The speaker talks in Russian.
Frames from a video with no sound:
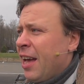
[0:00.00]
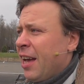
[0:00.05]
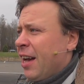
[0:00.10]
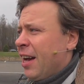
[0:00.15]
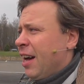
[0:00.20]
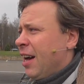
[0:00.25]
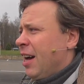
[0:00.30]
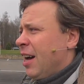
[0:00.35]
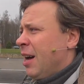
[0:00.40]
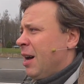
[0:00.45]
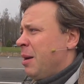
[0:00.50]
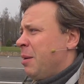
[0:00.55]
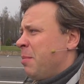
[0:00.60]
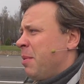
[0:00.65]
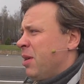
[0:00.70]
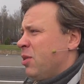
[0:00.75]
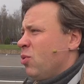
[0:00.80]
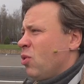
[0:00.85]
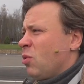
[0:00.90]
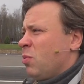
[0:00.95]
А,
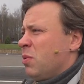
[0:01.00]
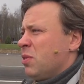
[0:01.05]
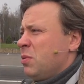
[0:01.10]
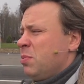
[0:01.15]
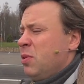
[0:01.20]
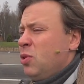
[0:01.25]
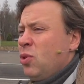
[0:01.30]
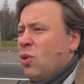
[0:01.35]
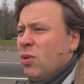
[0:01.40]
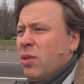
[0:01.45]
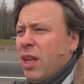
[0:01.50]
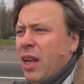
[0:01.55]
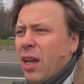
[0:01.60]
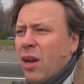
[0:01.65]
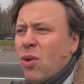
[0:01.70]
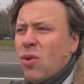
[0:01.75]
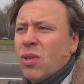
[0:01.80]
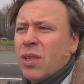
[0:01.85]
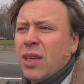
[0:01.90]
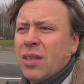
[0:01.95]
мотор был смещен
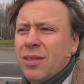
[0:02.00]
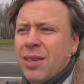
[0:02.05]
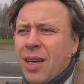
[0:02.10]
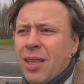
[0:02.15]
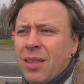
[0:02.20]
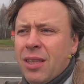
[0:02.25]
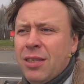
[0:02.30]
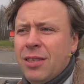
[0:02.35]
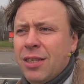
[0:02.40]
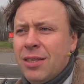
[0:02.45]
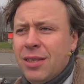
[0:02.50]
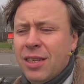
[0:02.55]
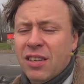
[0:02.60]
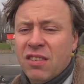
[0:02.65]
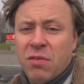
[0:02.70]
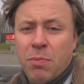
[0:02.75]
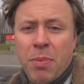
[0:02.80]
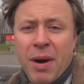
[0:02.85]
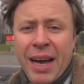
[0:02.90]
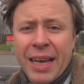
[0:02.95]
далеко назад,
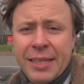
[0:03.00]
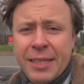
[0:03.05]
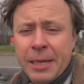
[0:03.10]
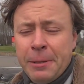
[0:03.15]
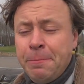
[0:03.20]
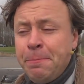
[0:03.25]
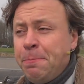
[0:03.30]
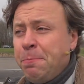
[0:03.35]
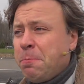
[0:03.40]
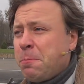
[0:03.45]
сидел в базе.